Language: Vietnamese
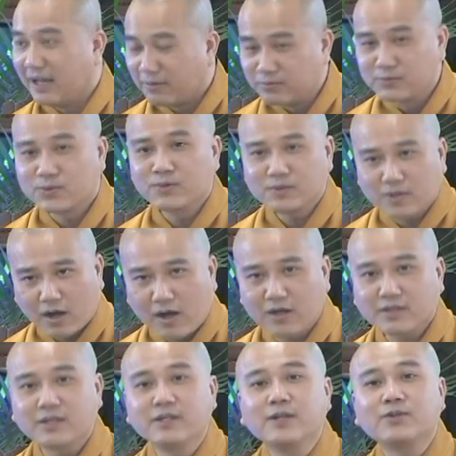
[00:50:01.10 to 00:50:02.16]
Lòng tôi
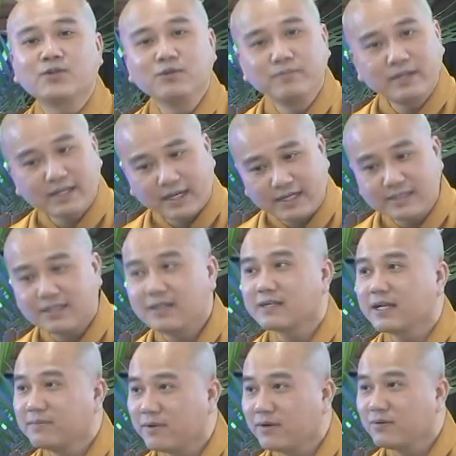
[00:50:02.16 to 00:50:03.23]
có cho nên tôi mới nghĩ
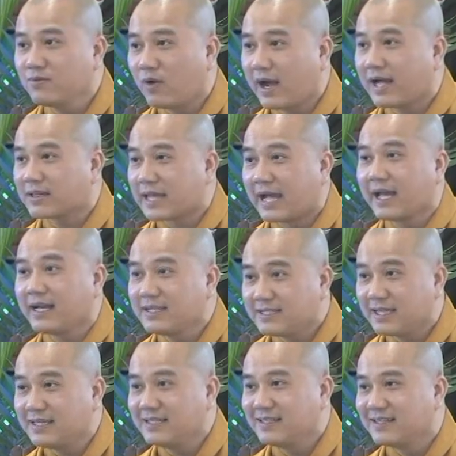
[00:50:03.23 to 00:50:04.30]
tới cái món quà tặng
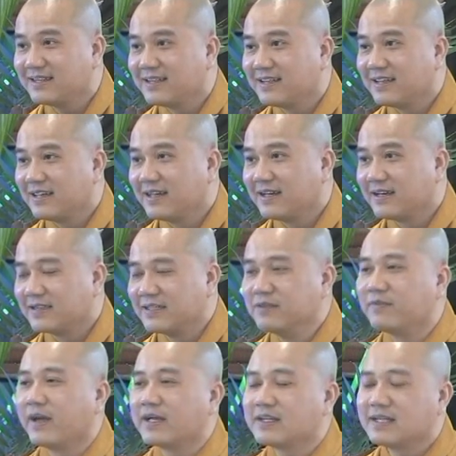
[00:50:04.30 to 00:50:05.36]
anh chị.
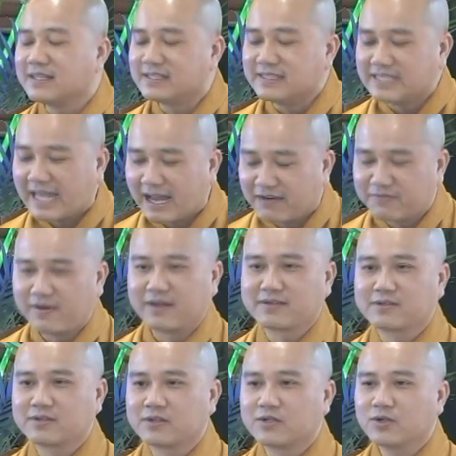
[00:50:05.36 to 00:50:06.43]
Như vậy thì nhà
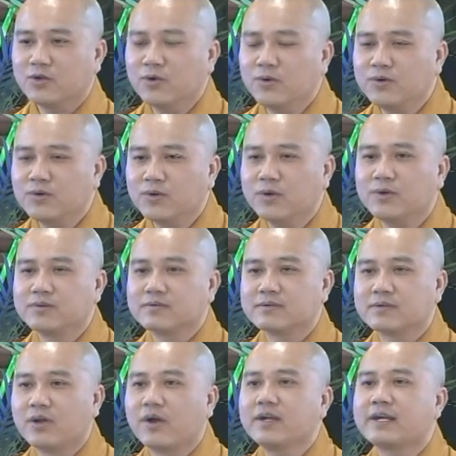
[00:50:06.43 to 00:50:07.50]
Phật luôn
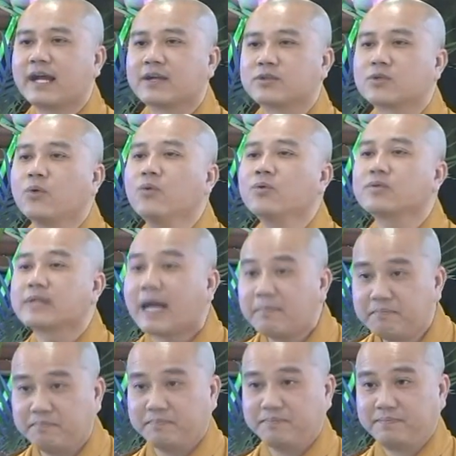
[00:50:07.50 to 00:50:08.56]
luôn nói rằng tu
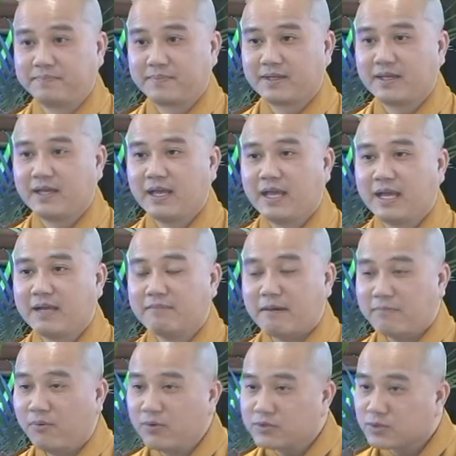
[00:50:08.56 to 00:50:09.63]
tâm.
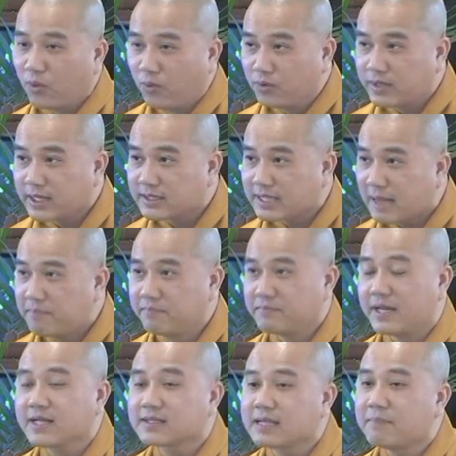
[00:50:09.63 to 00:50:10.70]
Mà muốn tu cái
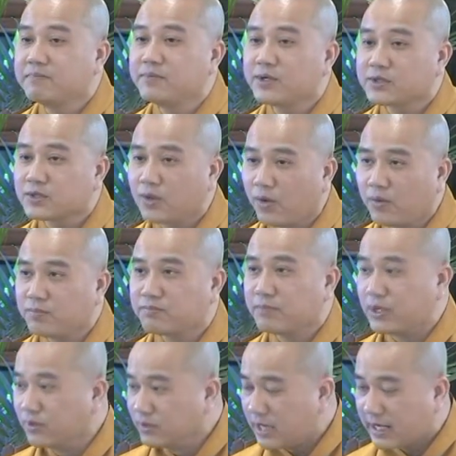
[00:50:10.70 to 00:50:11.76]
tâm để tâm nó tốt,
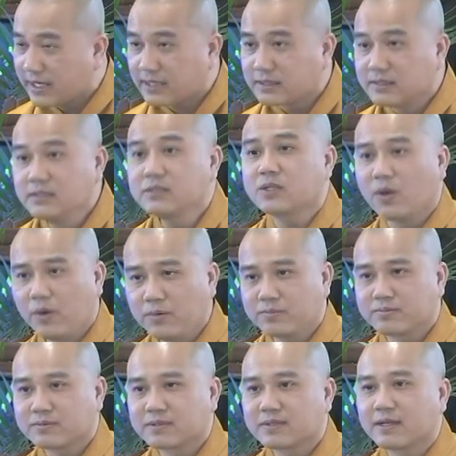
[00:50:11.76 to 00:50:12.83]
biểu ra cái tướng
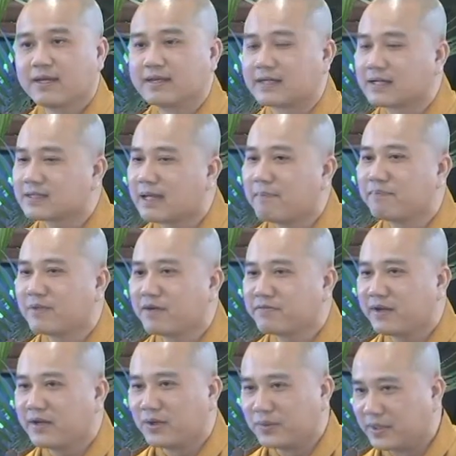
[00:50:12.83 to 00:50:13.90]
tốt, thì cái tâm nó
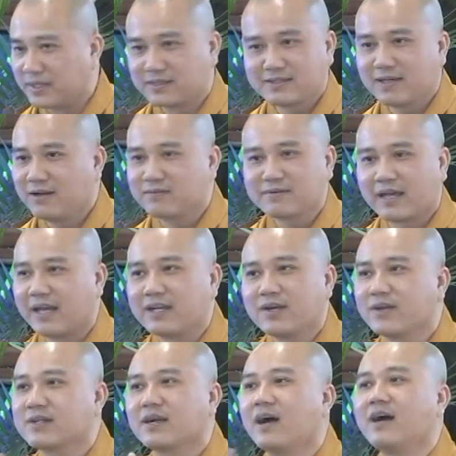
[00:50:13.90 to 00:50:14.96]
phải luyện chứ không thể
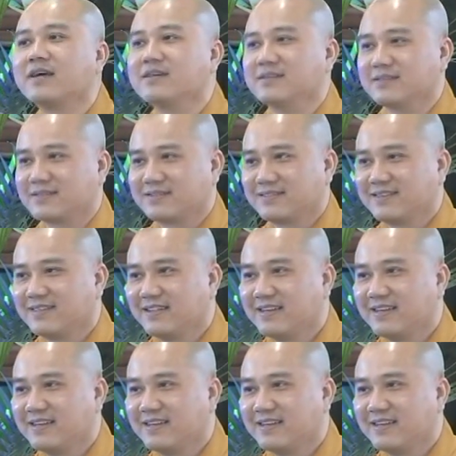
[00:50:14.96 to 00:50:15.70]
nói khơi được.